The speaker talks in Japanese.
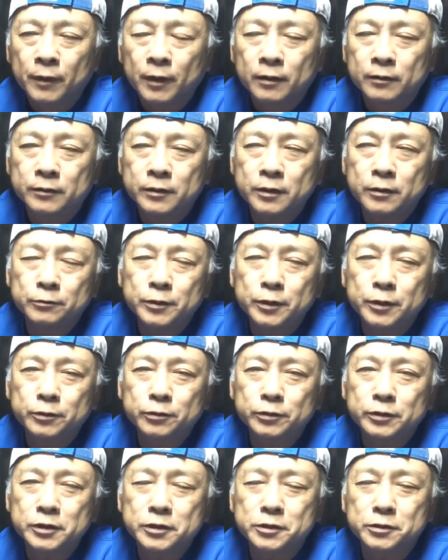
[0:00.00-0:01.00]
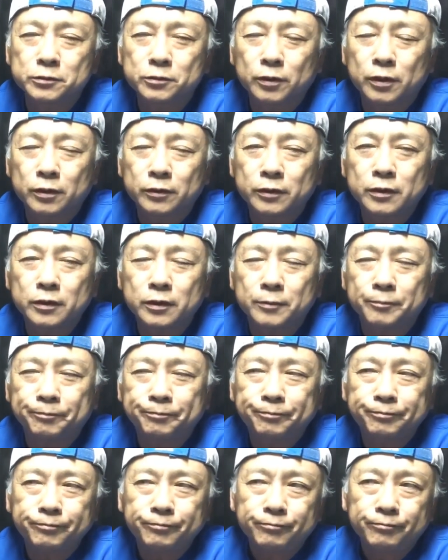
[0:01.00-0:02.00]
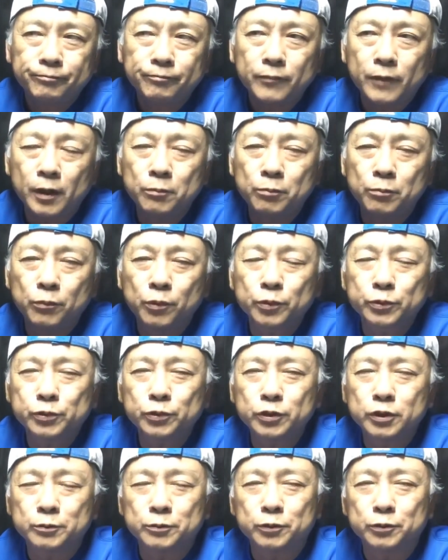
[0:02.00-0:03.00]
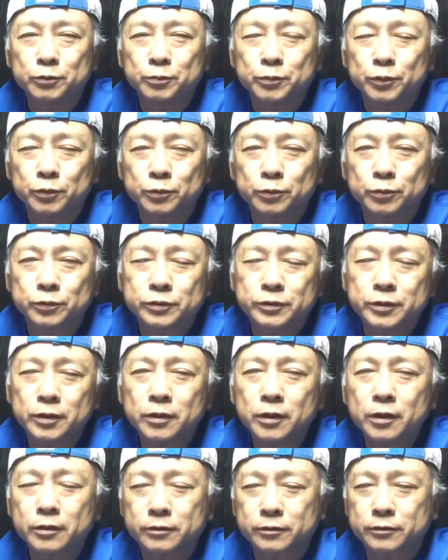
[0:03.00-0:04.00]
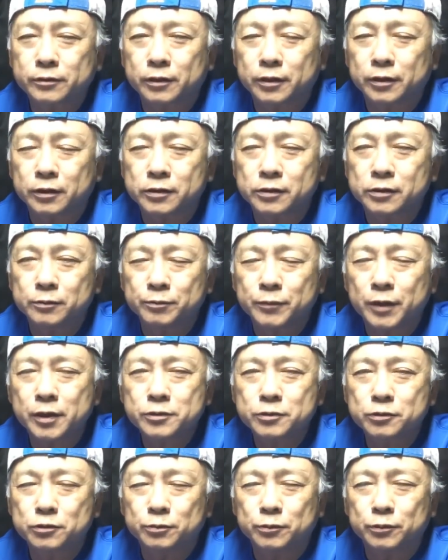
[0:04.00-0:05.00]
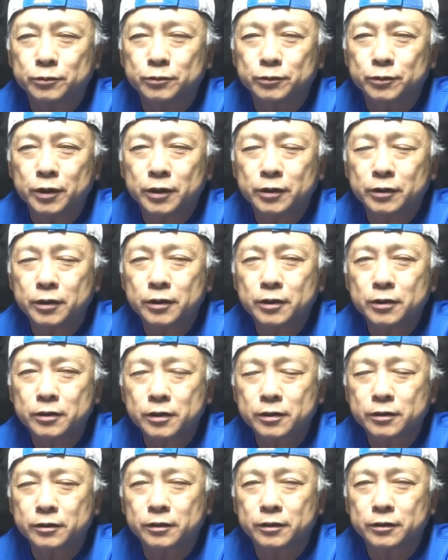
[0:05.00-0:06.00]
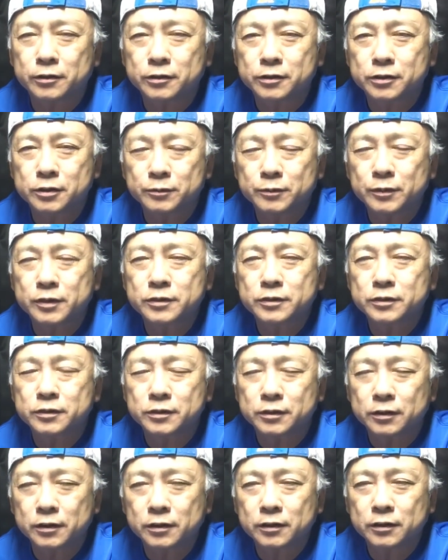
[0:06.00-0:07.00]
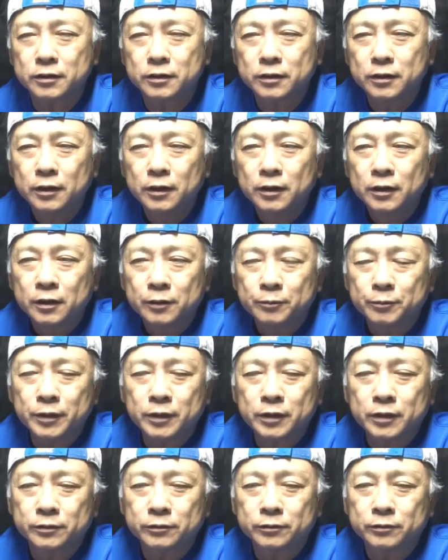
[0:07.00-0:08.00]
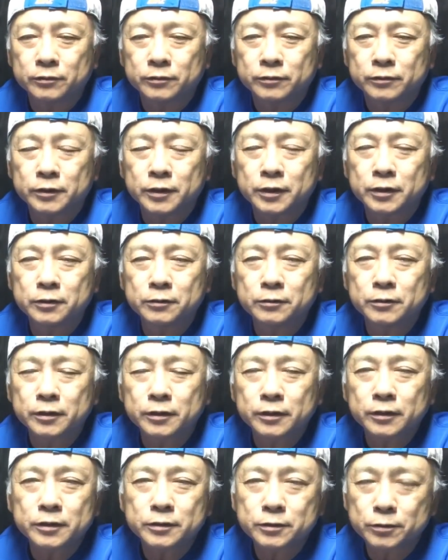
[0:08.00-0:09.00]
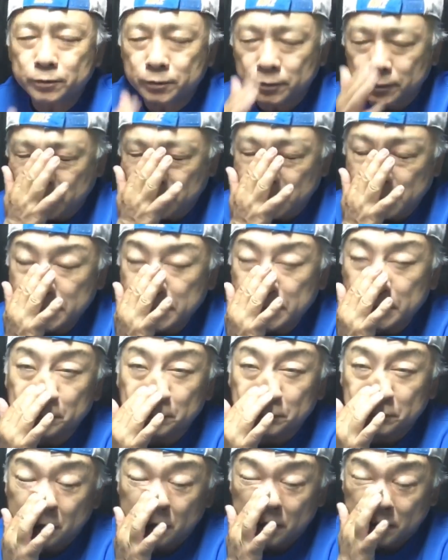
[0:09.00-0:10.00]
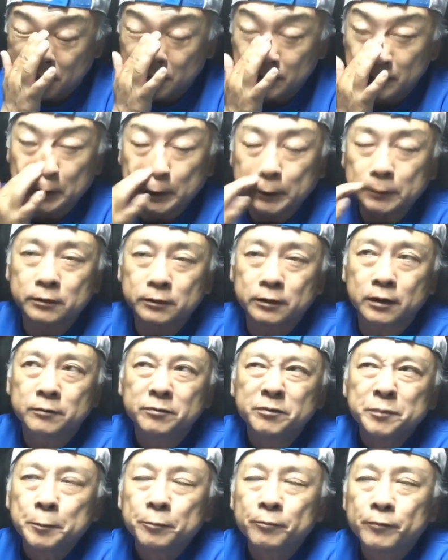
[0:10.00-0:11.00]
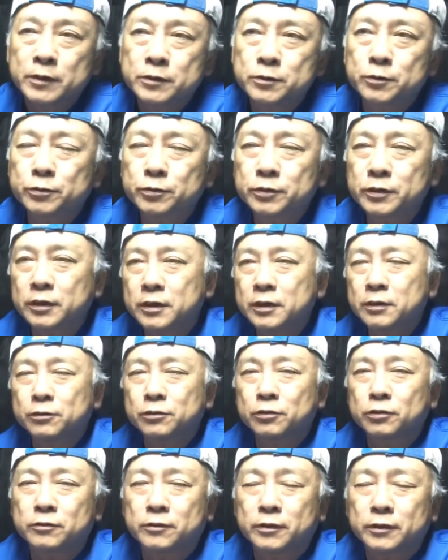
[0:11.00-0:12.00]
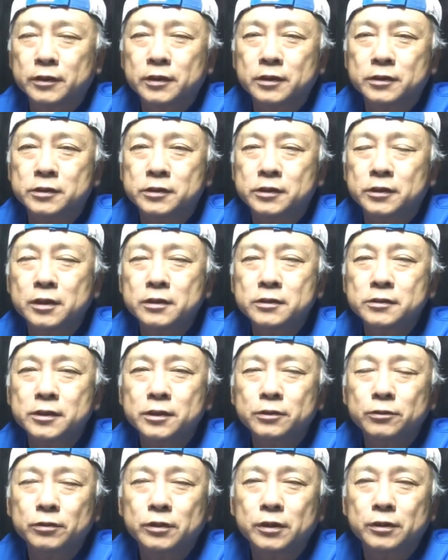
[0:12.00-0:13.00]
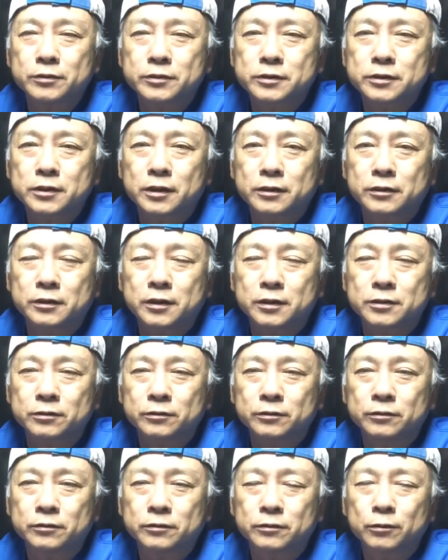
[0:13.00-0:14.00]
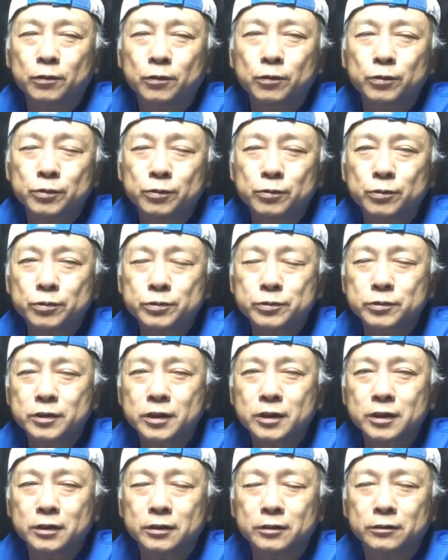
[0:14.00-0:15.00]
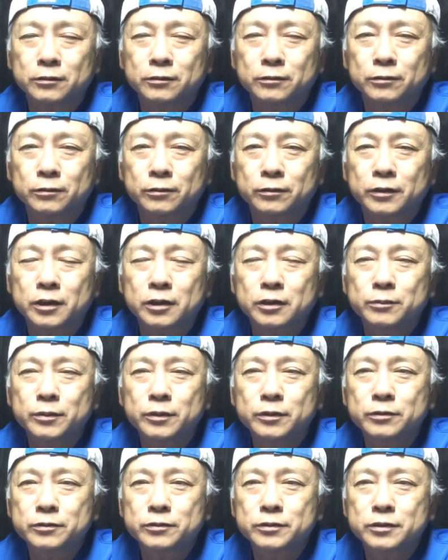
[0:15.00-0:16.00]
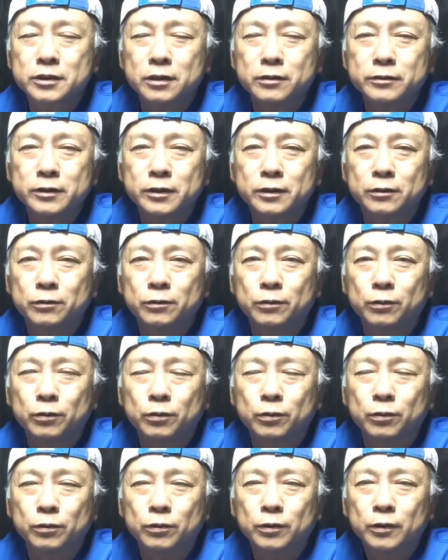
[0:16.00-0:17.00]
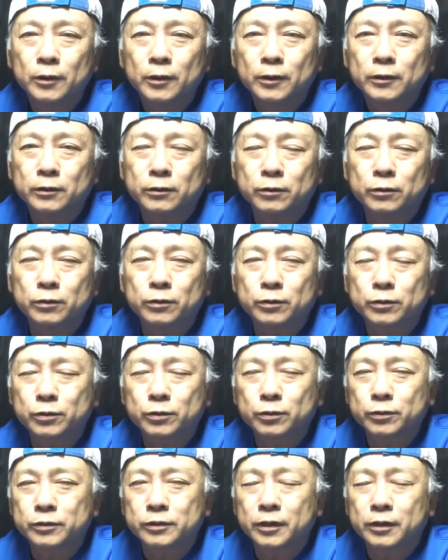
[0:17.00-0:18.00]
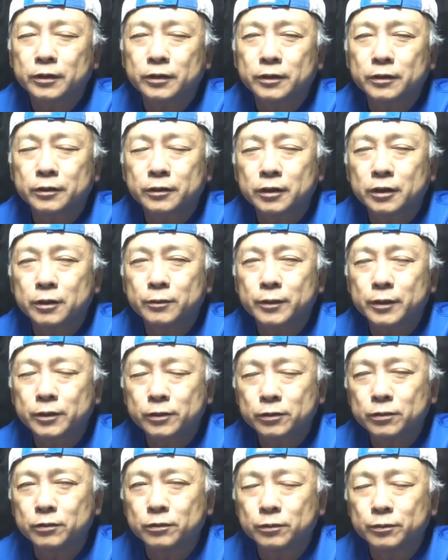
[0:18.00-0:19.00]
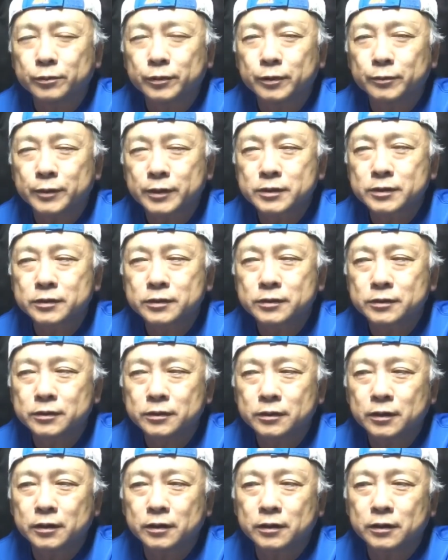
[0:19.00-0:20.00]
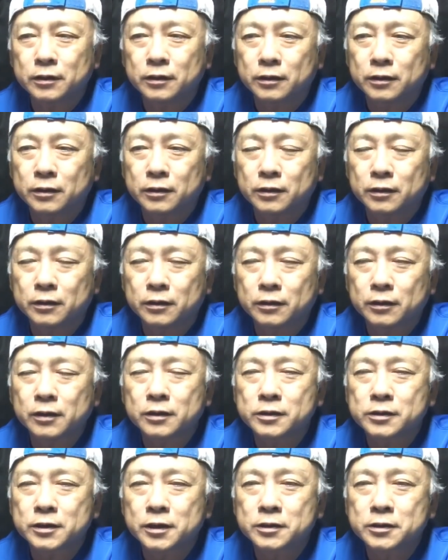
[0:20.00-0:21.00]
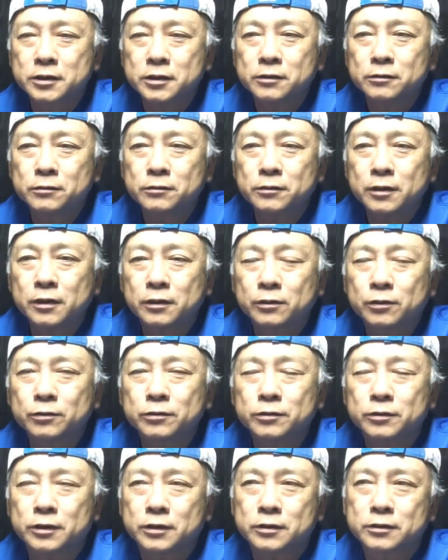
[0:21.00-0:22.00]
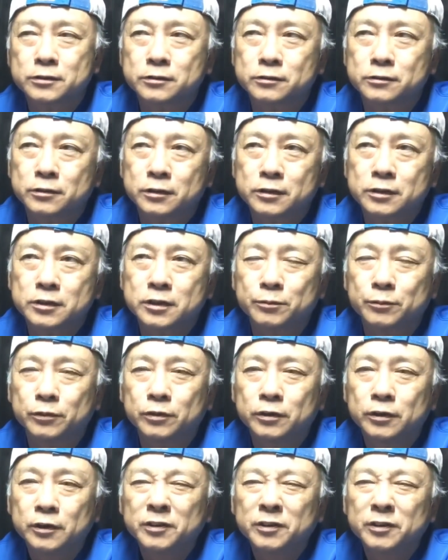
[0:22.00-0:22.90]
うん。ね、ウエットティッシュとかね、元にももう売ってなかったりし、マスクも売り切れだったりしますしね。まあ、あのできるだけね外に出ないように、えー、で外に出るときはね自転車とかを使ってその公共交通機関をなるべく使わない方法をとっていただければと思いますでね写真をね撮るに普通にしても